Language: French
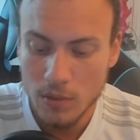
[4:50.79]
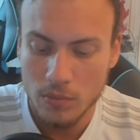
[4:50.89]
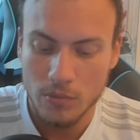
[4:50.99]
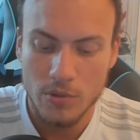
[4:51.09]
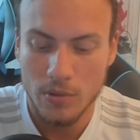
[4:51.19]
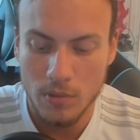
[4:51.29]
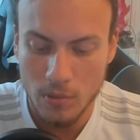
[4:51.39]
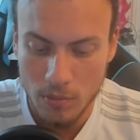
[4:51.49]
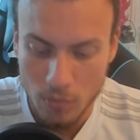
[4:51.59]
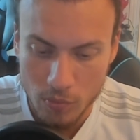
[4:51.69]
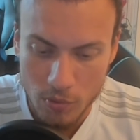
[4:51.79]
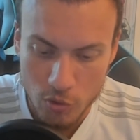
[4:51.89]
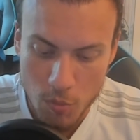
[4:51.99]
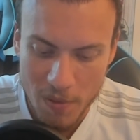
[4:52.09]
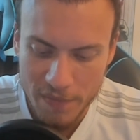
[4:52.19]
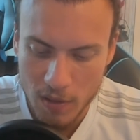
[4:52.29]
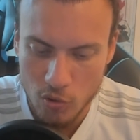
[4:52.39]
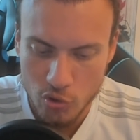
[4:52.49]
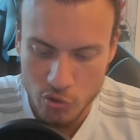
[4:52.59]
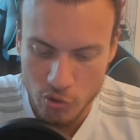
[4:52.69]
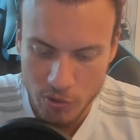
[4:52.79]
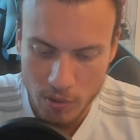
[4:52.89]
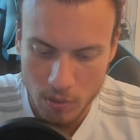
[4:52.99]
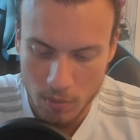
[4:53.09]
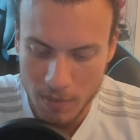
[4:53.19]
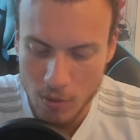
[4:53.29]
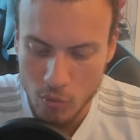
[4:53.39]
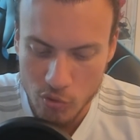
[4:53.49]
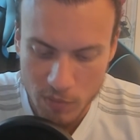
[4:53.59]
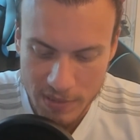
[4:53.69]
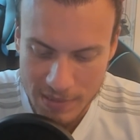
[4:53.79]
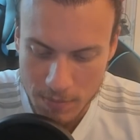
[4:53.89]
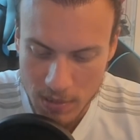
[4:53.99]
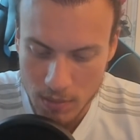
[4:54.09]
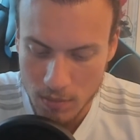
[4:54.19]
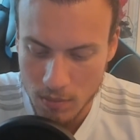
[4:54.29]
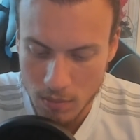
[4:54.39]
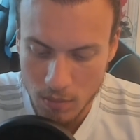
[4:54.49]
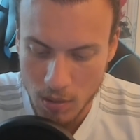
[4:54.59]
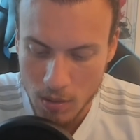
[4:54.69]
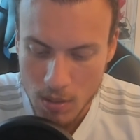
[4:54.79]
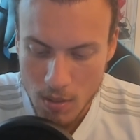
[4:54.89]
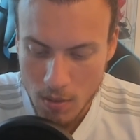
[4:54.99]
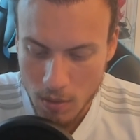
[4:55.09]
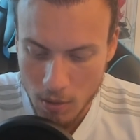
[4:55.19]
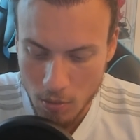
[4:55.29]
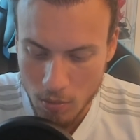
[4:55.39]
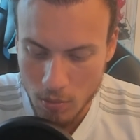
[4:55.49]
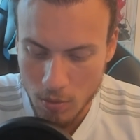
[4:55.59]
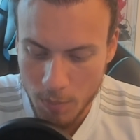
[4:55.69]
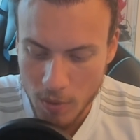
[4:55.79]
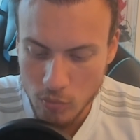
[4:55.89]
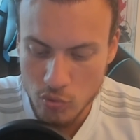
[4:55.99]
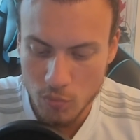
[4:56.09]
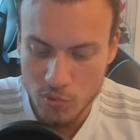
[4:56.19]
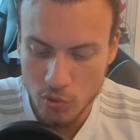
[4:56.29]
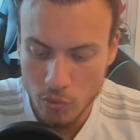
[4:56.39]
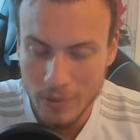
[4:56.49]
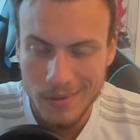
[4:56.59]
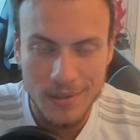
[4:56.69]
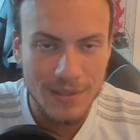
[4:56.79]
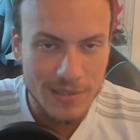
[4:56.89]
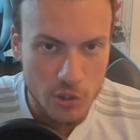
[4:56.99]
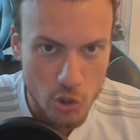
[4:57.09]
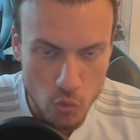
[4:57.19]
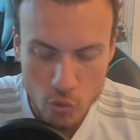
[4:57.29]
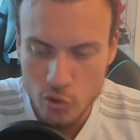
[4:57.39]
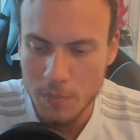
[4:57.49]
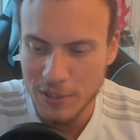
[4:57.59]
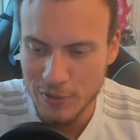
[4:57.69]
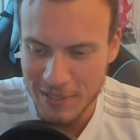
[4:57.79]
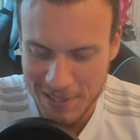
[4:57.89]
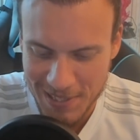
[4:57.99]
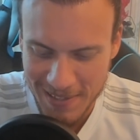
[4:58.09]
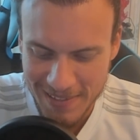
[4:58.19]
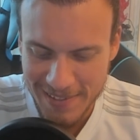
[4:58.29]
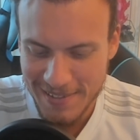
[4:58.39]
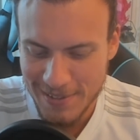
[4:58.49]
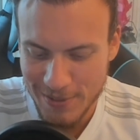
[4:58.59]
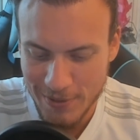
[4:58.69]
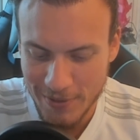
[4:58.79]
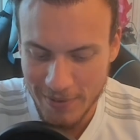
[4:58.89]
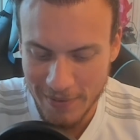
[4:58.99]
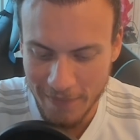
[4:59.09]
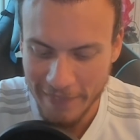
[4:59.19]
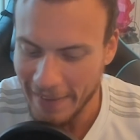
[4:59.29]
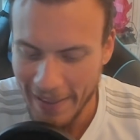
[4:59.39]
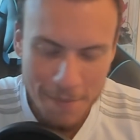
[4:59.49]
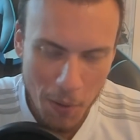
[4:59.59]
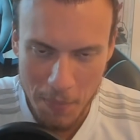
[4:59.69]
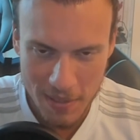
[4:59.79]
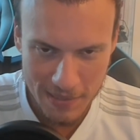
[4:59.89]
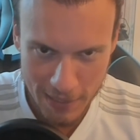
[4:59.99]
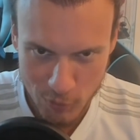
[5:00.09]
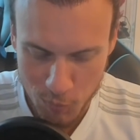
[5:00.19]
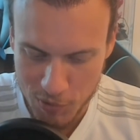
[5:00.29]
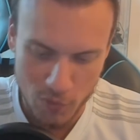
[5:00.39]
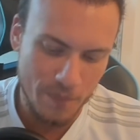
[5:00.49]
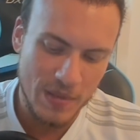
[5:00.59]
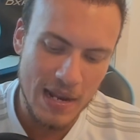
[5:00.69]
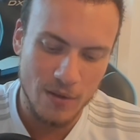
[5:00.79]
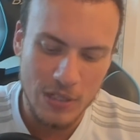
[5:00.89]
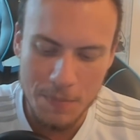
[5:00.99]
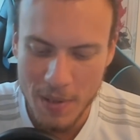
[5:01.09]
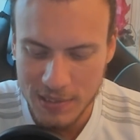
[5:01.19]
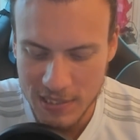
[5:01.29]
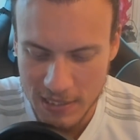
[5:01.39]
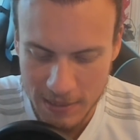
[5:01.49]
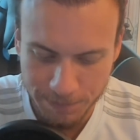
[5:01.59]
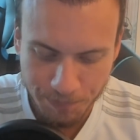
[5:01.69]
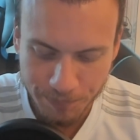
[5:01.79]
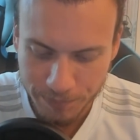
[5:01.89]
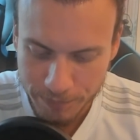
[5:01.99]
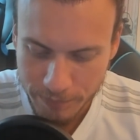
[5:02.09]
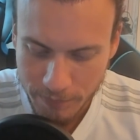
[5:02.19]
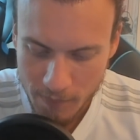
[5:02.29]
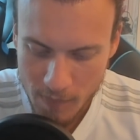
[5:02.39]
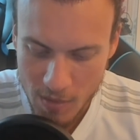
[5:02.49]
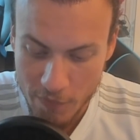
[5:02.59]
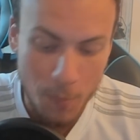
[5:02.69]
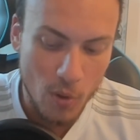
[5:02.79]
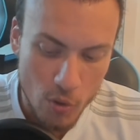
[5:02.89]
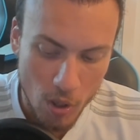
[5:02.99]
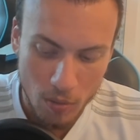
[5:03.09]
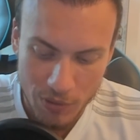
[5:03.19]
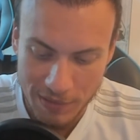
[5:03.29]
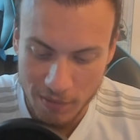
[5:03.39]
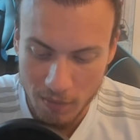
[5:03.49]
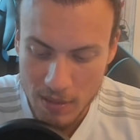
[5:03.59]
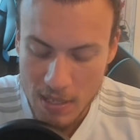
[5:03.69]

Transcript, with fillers: Donc, euh, donc euh, je peux pas faire grand chose d'autre, malheureusement, les amis. Voilà. Alors, par contre, son pseudo est, assez chelou, je vais pas te le cacher. vraiment bizarre, son pseudo. Allez, on est parti! pas encore, on attend.